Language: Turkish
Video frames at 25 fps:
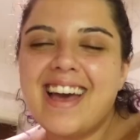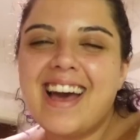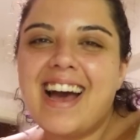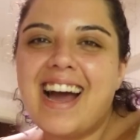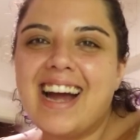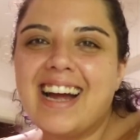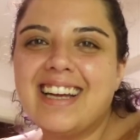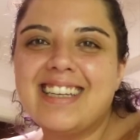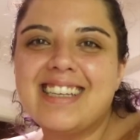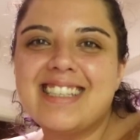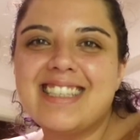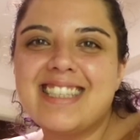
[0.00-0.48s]

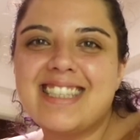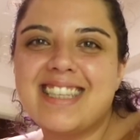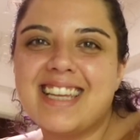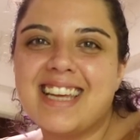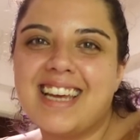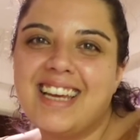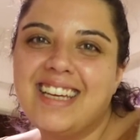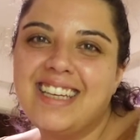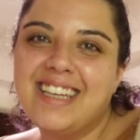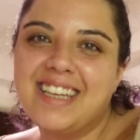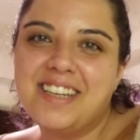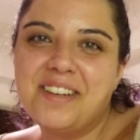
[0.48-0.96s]
Herkese
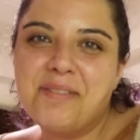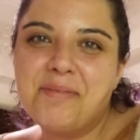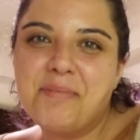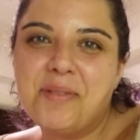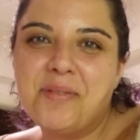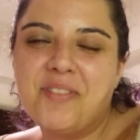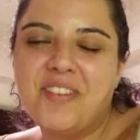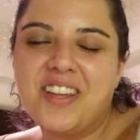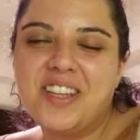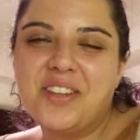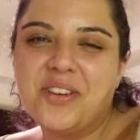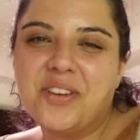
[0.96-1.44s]
yeni
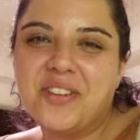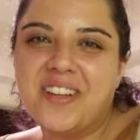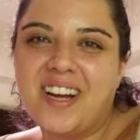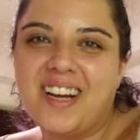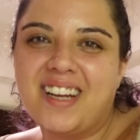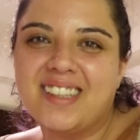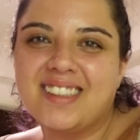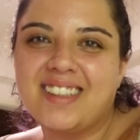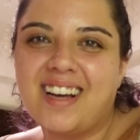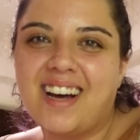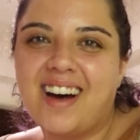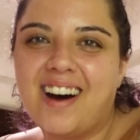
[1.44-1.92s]
bir
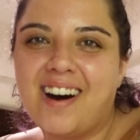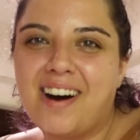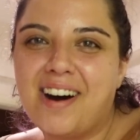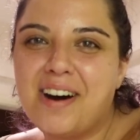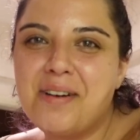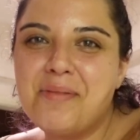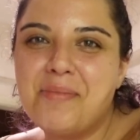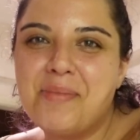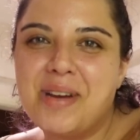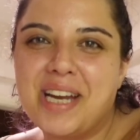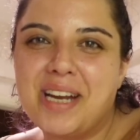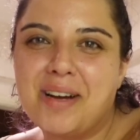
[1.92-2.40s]
videodan
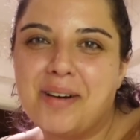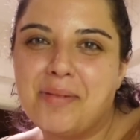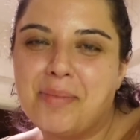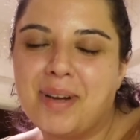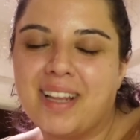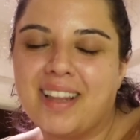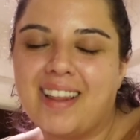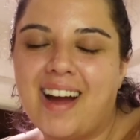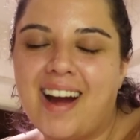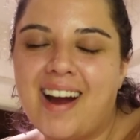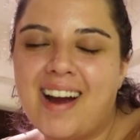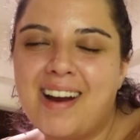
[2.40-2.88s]
daha
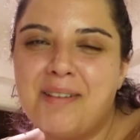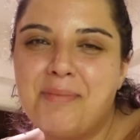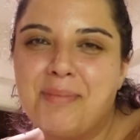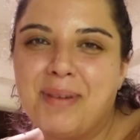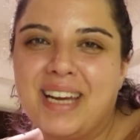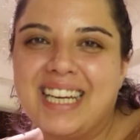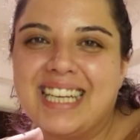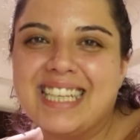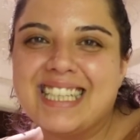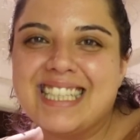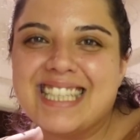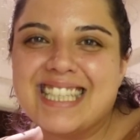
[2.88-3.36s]
merhabalar.
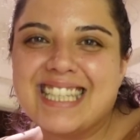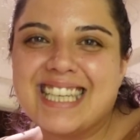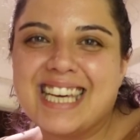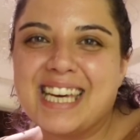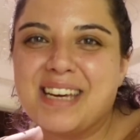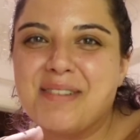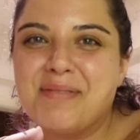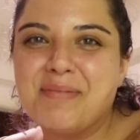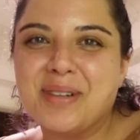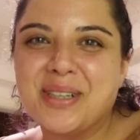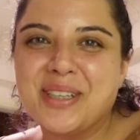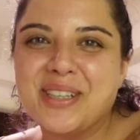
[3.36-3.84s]
Ben
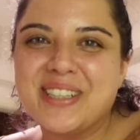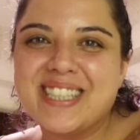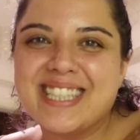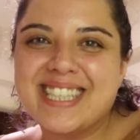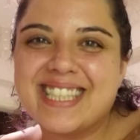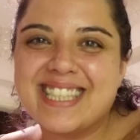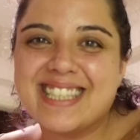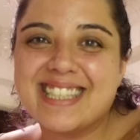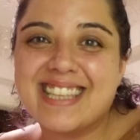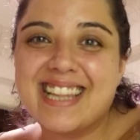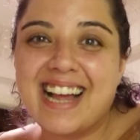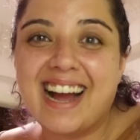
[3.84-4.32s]
Ezgi. Bugün
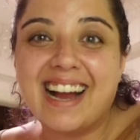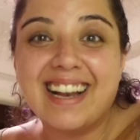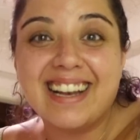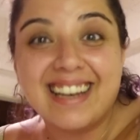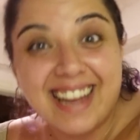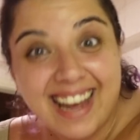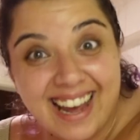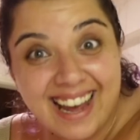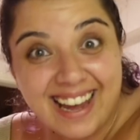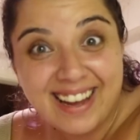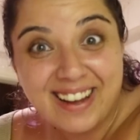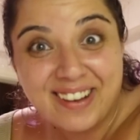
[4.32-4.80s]

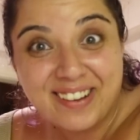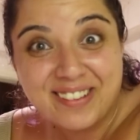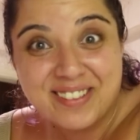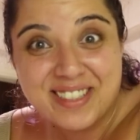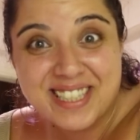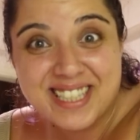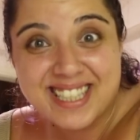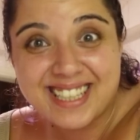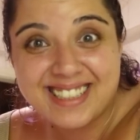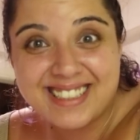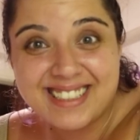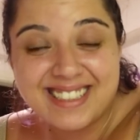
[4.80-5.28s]
sizlerle
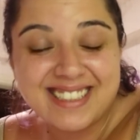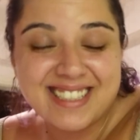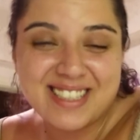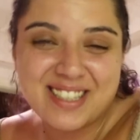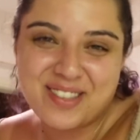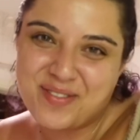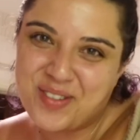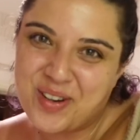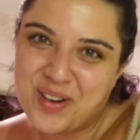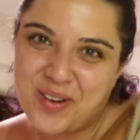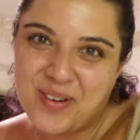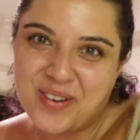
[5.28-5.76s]

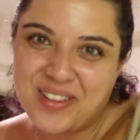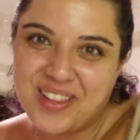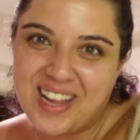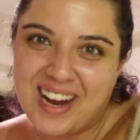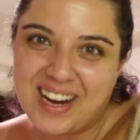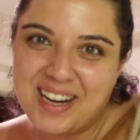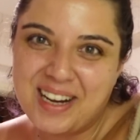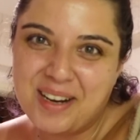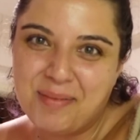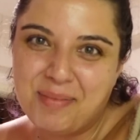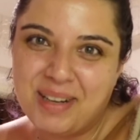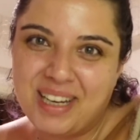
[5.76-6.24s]
özlediğiniz
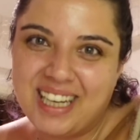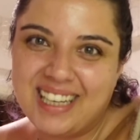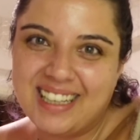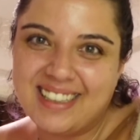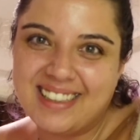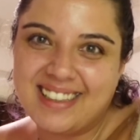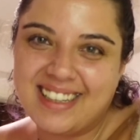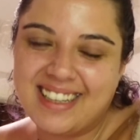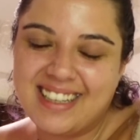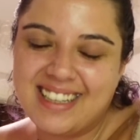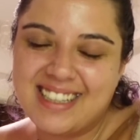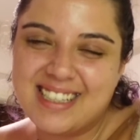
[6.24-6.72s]
vloglarla
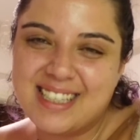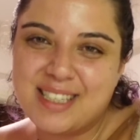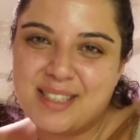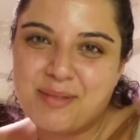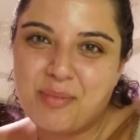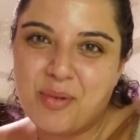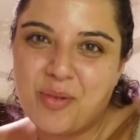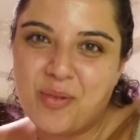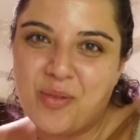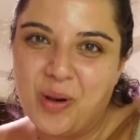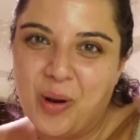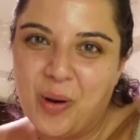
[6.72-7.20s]

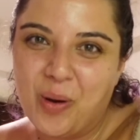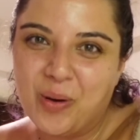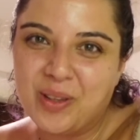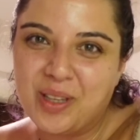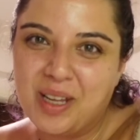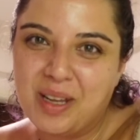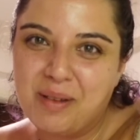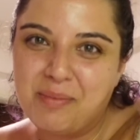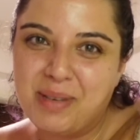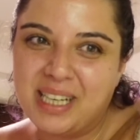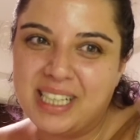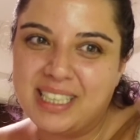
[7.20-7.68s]
birlikteyiz. Bu
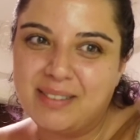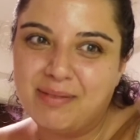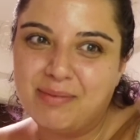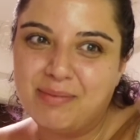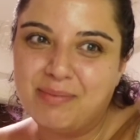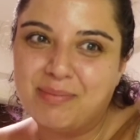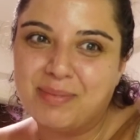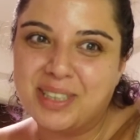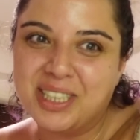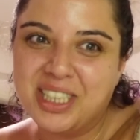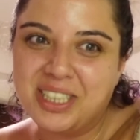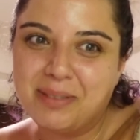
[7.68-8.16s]
vlogda
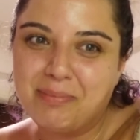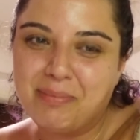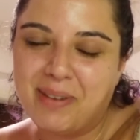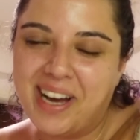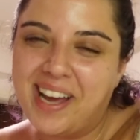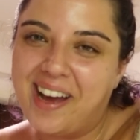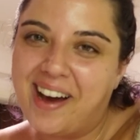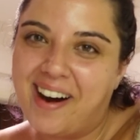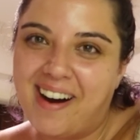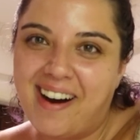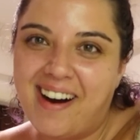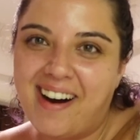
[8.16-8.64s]
benim başı
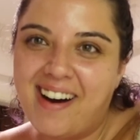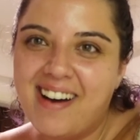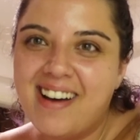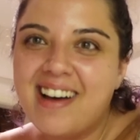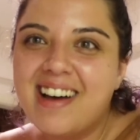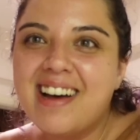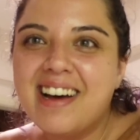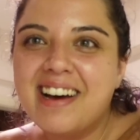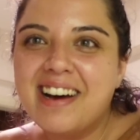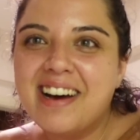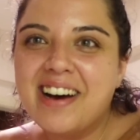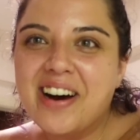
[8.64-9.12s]
bayağı
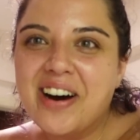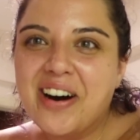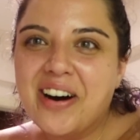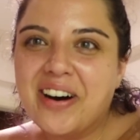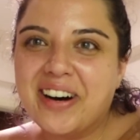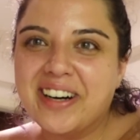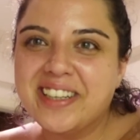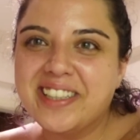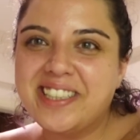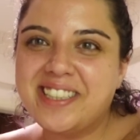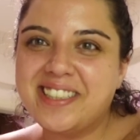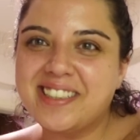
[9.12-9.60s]

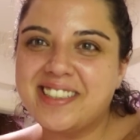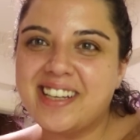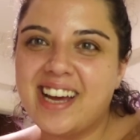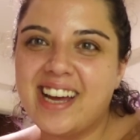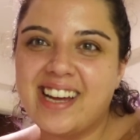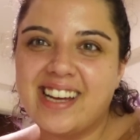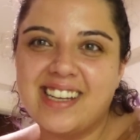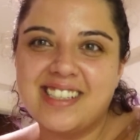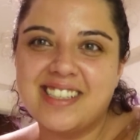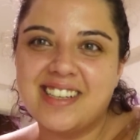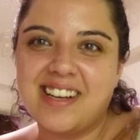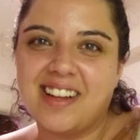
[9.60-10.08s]
aşırı
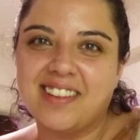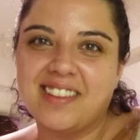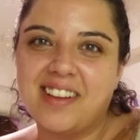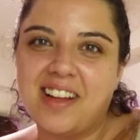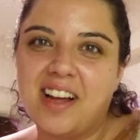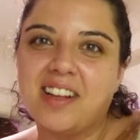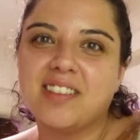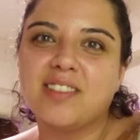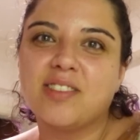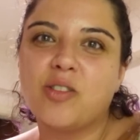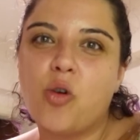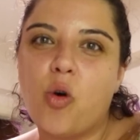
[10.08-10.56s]

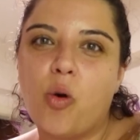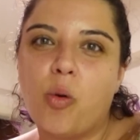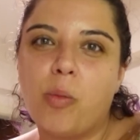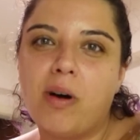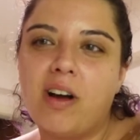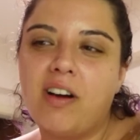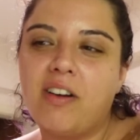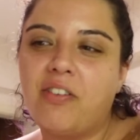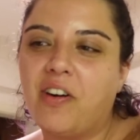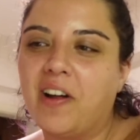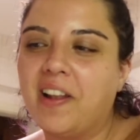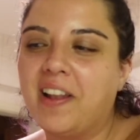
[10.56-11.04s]
heyecandan
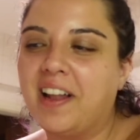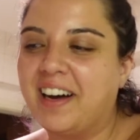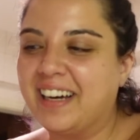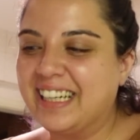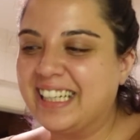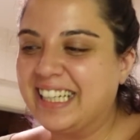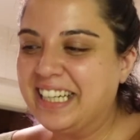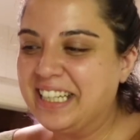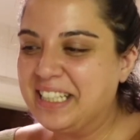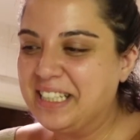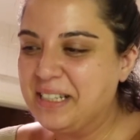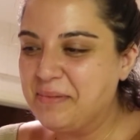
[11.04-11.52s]
komaya
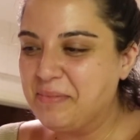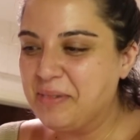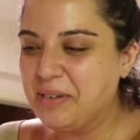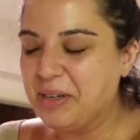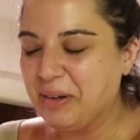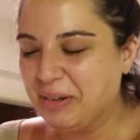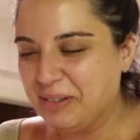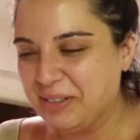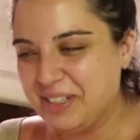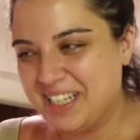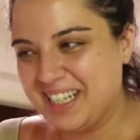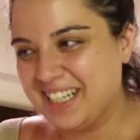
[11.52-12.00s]
falan girdiğimi
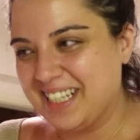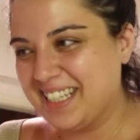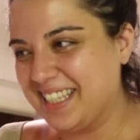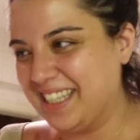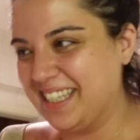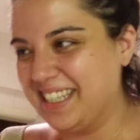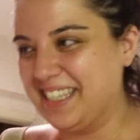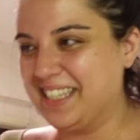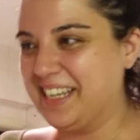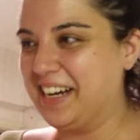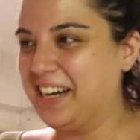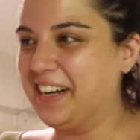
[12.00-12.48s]

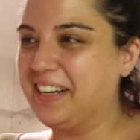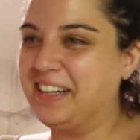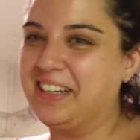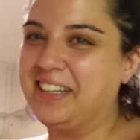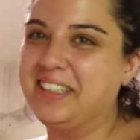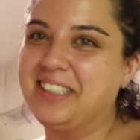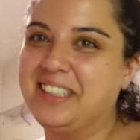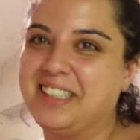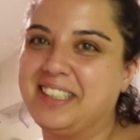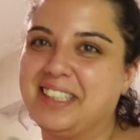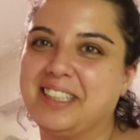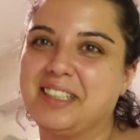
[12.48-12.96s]
göreceksiniz
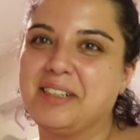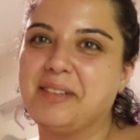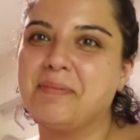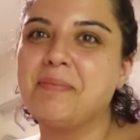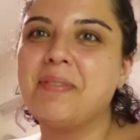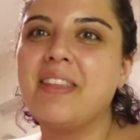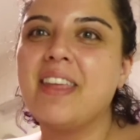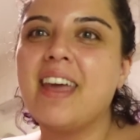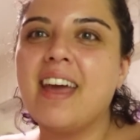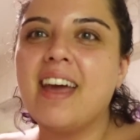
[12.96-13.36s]
arkadaşlarım.